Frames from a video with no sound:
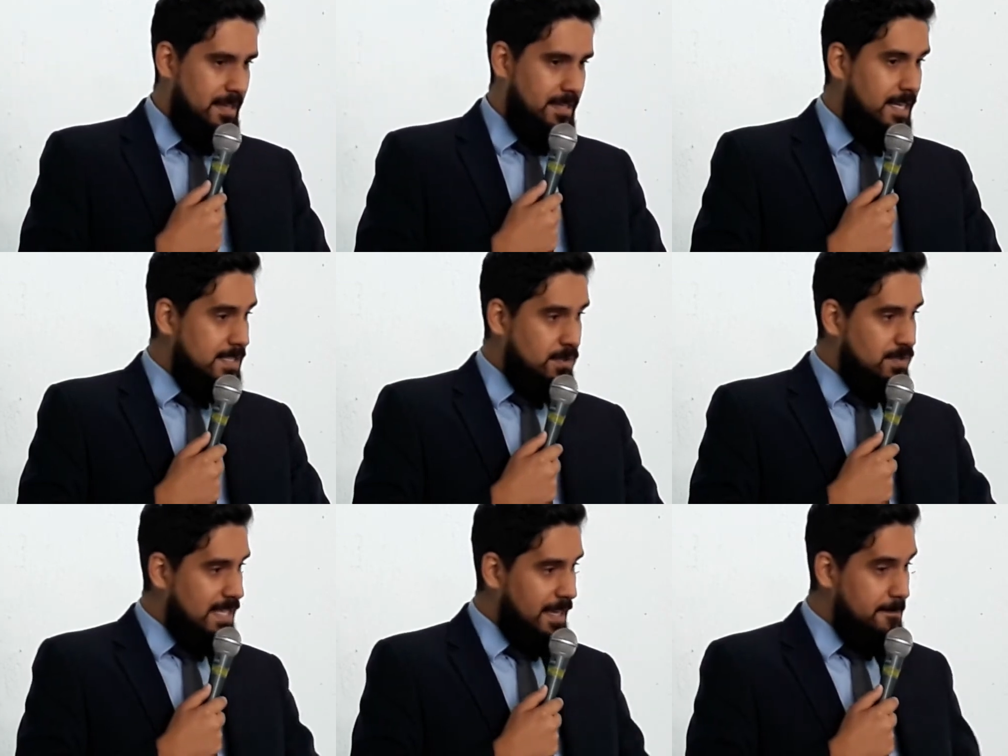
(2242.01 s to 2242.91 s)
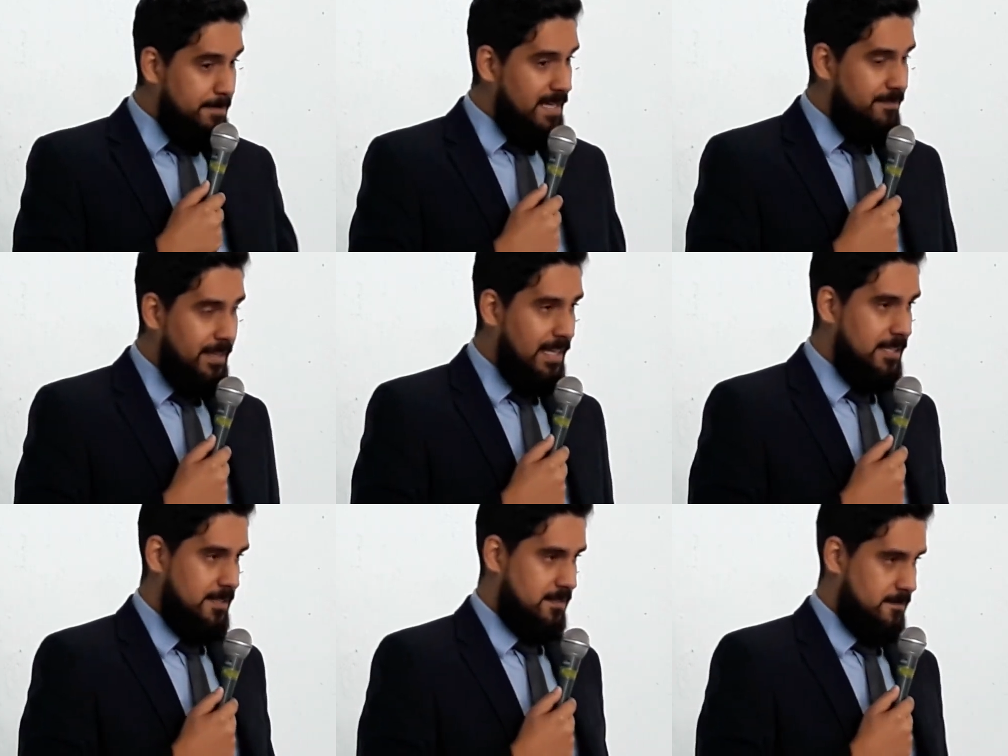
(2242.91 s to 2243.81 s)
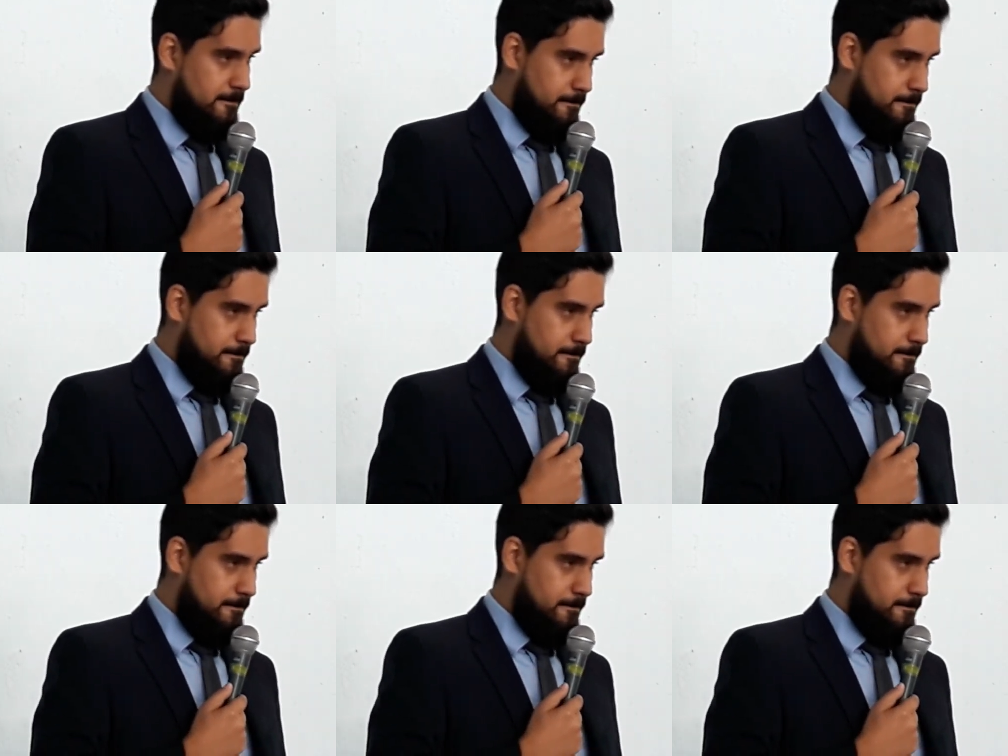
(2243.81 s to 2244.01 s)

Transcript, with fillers: E eles conseguem prever isso.